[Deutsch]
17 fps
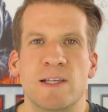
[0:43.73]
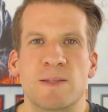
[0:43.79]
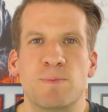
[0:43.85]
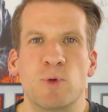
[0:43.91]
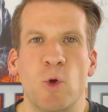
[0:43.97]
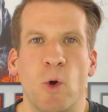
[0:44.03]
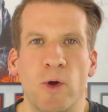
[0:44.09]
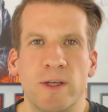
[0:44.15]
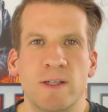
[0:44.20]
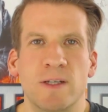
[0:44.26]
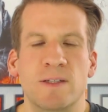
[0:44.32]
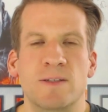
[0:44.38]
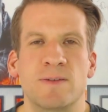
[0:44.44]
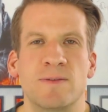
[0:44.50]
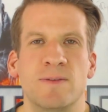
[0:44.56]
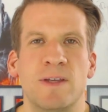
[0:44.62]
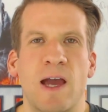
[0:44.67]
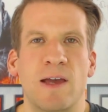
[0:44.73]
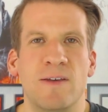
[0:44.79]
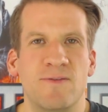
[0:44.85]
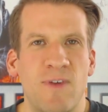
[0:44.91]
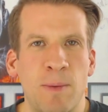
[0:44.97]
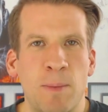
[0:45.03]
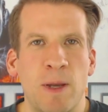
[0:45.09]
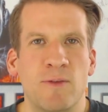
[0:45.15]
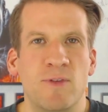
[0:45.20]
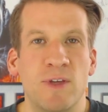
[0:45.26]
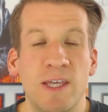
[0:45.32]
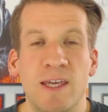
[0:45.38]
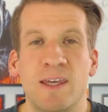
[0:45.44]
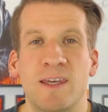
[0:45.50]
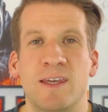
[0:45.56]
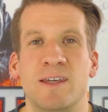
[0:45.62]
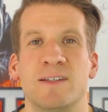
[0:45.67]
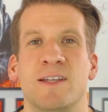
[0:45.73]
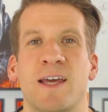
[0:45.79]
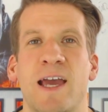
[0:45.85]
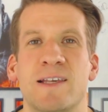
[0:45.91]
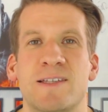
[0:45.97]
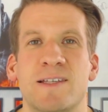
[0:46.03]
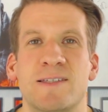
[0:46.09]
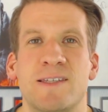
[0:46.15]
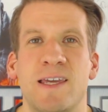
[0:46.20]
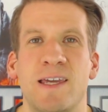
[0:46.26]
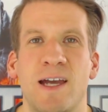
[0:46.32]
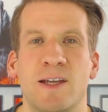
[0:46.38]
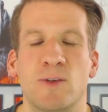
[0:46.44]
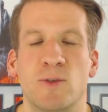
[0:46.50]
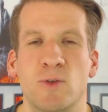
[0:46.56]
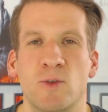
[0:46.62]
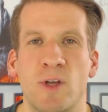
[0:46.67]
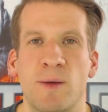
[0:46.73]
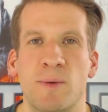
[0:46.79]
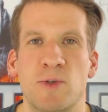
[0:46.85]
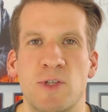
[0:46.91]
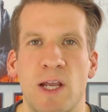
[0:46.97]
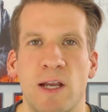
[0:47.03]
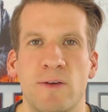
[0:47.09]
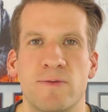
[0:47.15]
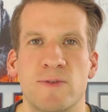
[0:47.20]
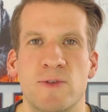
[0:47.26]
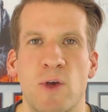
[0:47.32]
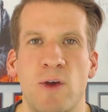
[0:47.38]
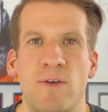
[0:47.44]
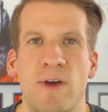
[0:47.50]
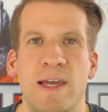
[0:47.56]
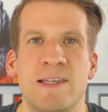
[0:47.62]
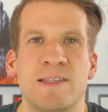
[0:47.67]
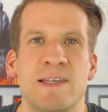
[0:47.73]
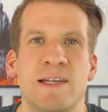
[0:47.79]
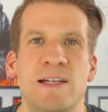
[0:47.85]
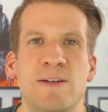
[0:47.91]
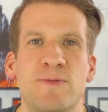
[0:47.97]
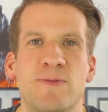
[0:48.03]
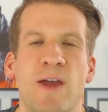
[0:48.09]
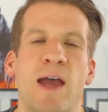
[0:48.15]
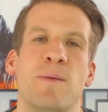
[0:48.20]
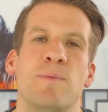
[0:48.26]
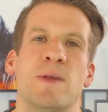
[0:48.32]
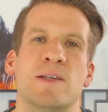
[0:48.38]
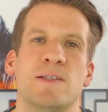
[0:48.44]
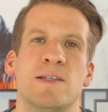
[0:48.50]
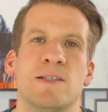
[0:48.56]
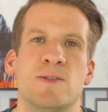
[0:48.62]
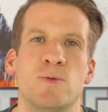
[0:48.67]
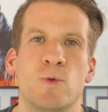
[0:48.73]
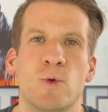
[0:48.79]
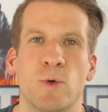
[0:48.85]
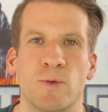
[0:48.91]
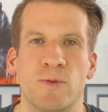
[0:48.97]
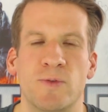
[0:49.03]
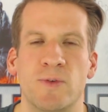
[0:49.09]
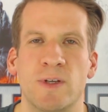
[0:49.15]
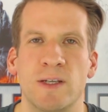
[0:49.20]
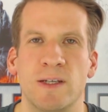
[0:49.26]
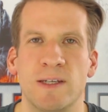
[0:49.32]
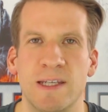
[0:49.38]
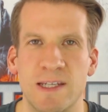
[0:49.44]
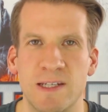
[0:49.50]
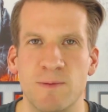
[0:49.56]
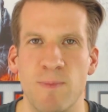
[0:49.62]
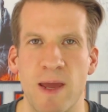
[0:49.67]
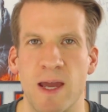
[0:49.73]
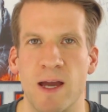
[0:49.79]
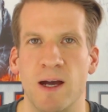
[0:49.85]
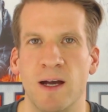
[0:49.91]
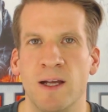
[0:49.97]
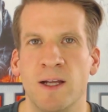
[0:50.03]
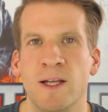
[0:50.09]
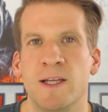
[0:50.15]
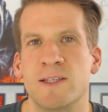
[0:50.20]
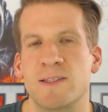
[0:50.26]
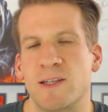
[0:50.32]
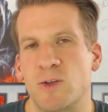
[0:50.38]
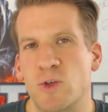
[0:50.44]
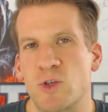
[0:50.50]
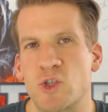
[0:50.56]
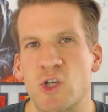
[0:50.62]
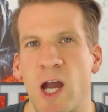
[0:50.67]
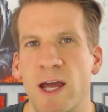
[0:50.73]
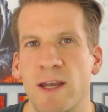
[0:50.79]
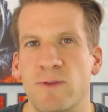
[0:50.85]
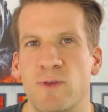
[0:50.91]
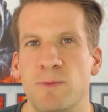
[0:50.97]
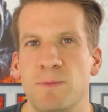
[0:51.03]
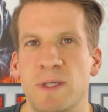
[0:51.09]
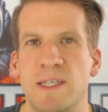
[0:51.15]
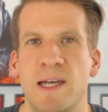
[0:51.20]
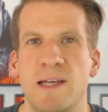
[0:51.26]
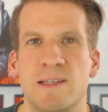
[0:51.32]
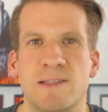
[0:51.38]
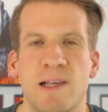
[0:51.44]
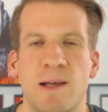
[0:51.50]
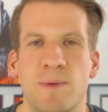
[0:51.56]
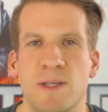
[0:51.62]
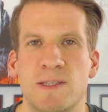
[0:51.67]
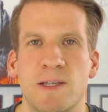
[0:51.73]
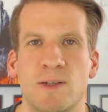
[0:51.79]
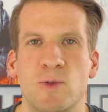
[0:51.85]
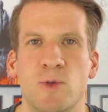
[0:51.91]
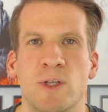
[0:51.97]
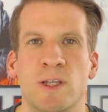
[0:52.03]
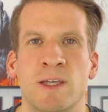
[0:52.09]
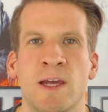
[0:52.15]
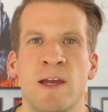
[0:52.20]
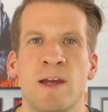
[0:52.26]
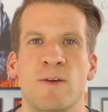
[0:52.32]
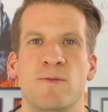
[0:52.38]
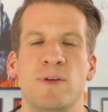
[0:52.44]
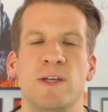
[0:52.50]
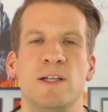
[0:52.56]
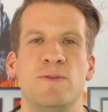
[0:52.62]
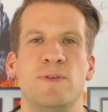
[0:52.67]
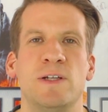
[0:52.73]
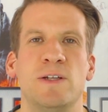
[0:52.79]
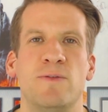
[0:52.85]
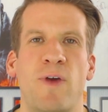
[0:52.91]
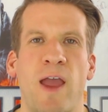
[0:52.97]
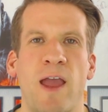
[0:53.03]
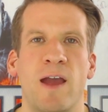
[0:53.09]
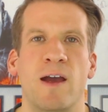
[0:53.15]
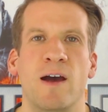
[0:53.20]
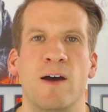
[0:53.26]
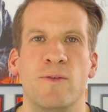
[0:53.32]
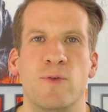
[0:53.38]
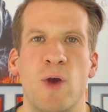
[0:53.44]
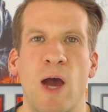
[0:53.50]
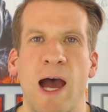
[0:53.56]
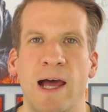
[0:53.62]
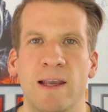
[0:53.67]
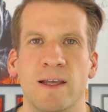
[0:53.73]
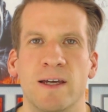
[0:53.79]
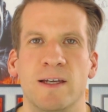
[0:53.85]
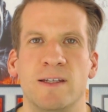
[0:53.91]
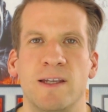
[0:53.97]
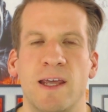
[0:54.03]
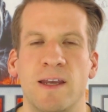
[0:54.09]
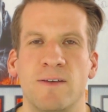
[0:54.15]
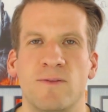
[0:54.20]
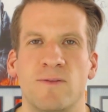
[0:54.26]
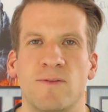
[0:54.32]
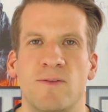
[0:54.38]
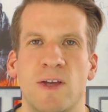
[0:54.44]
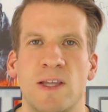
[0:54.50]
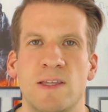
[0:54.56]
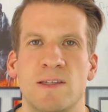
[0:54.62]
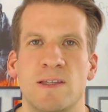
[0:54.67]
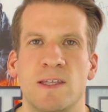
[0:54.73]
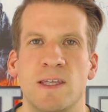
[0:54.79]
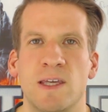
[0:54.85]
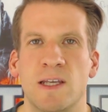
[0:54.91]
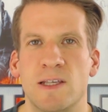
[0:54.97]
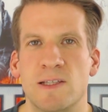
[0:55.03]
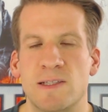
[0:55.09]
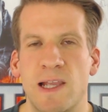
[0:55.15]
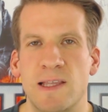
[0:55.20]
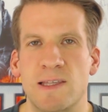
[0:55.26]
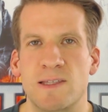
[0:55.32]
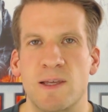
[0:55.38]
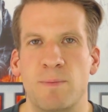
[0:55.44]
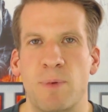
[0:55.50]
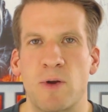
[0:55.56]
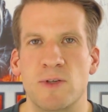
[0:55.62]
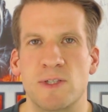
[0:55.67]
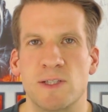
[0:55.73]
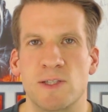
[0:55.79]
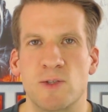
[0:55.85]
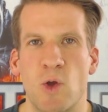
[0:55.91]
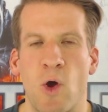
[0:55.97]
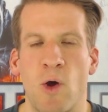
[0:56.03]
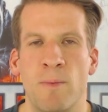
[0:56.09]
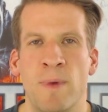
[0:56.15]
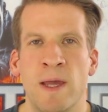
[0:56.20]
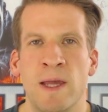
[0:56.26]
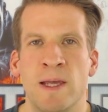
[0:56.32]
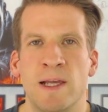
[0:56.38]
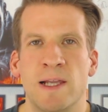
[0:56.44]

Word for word: Das bedeutet, wenn man wie ich eine SSD hat und unheimlich schnell auf dem Server ist, hilft einem das in Zukunft nicht mehr. Ist natürlich schade für mich jetzt, aber ist natürlich viel, viel fairer für alle, denn wenn ihr das letzte Personal Storm